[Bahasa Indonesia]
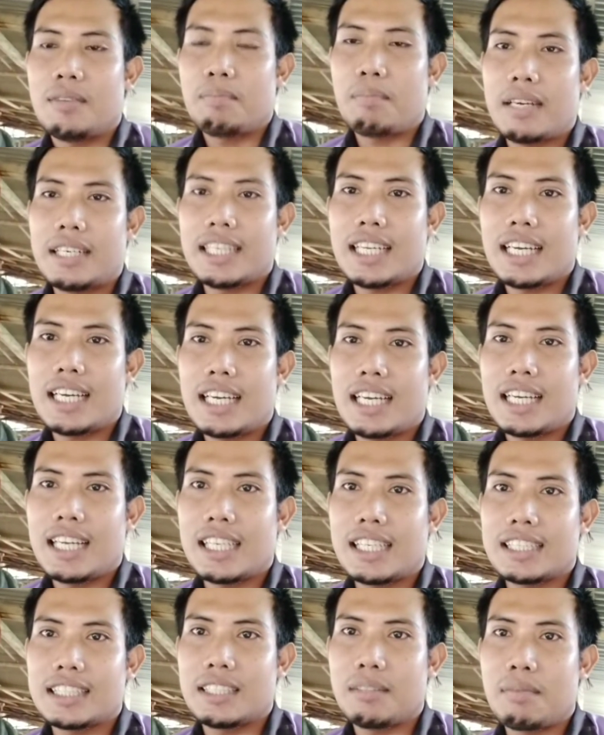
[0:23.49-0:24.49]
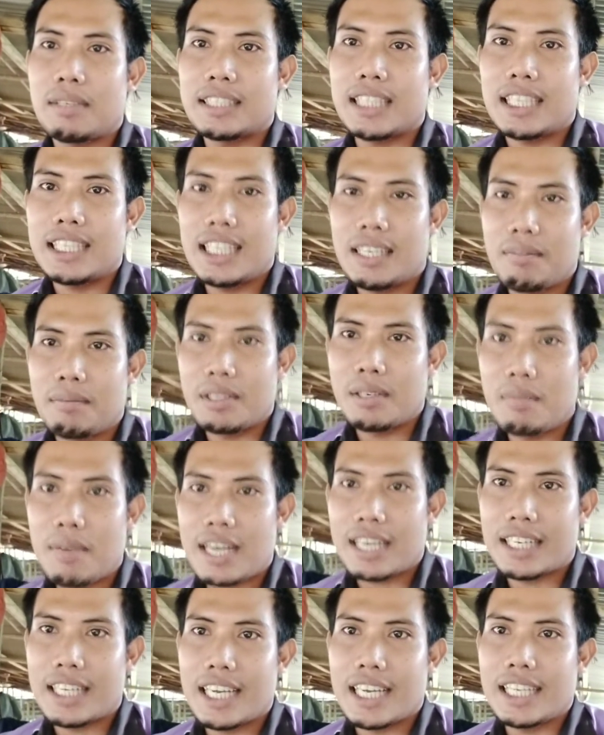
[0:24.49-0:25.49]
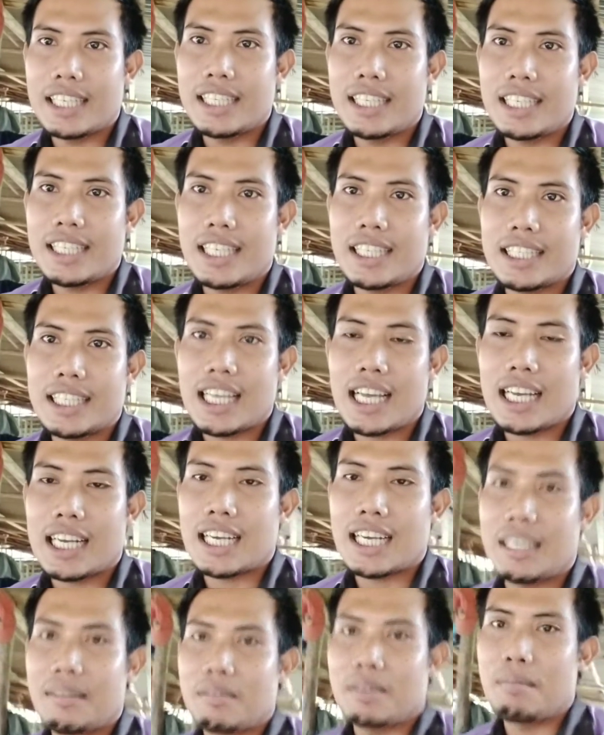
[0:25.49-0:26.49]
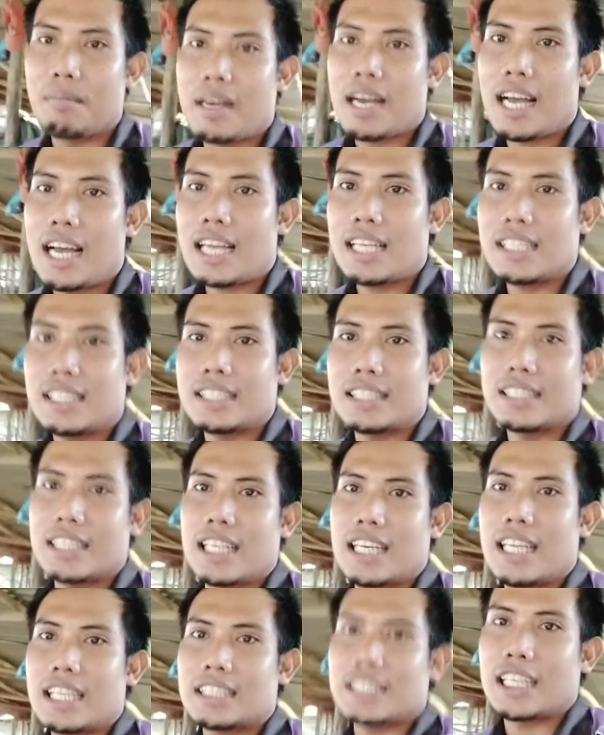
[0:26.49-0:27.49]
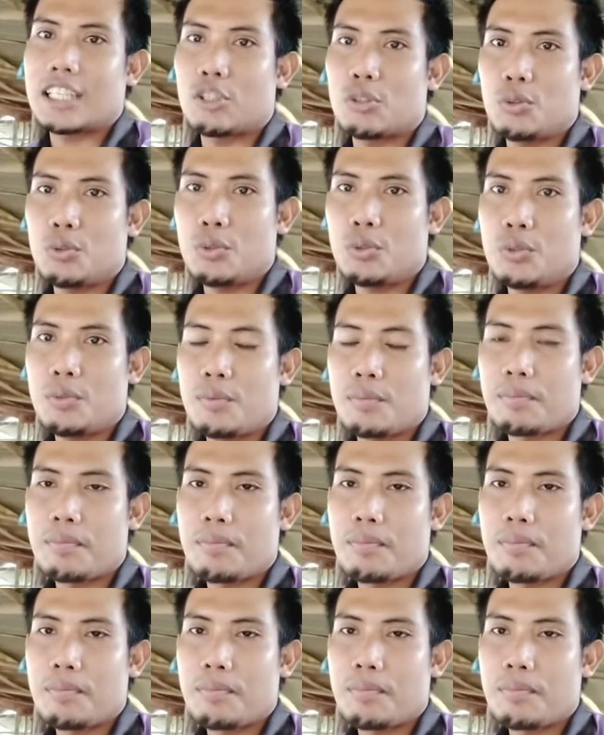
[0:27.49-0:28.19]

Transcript: Pada kesempatan yang berbahagia ini kita akan membahas salah satu